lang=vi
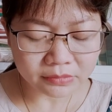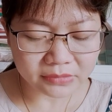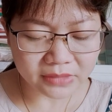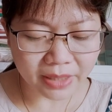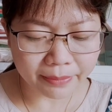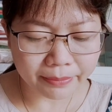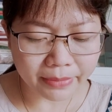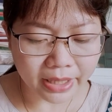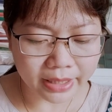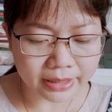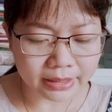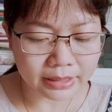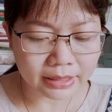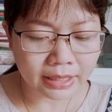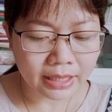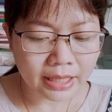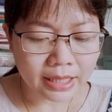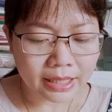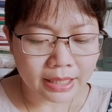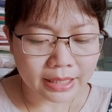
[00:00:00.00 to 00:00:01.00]
Năm ấy,
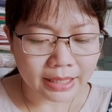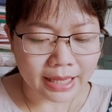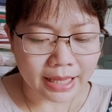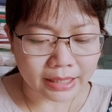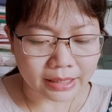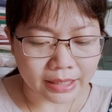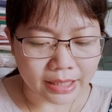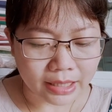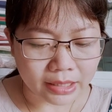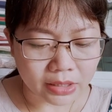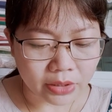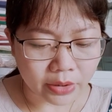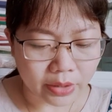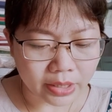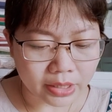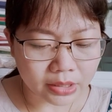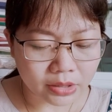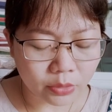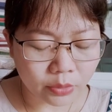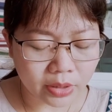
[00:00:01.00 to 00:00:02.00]
làng Lệ
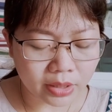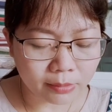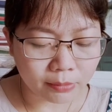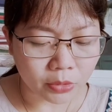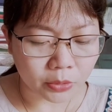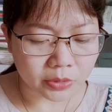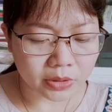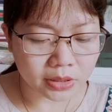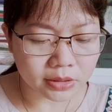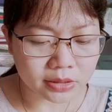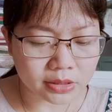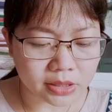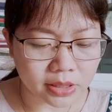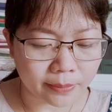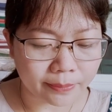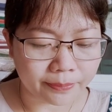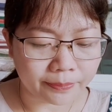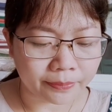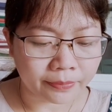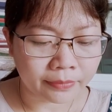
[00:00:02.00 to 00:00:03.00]
Duệ khuyết một chức
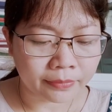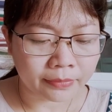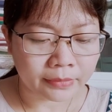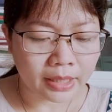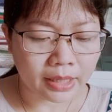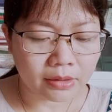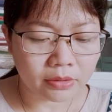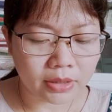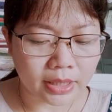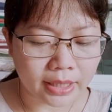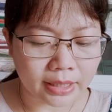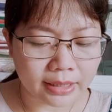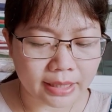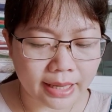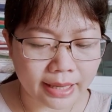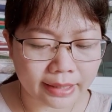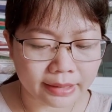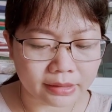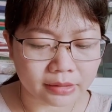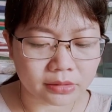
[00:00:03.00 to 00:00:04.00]
trùm, theo lệ
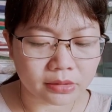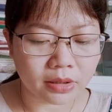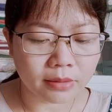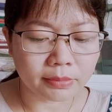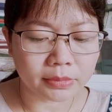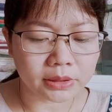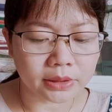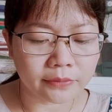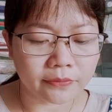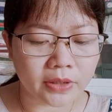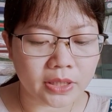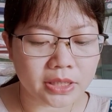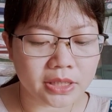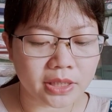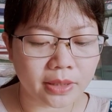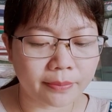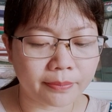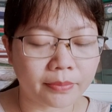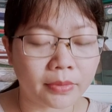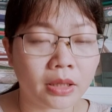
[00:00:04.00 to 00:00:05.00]
làng có 10 vị
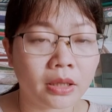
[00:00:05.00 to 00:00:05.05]
trùm,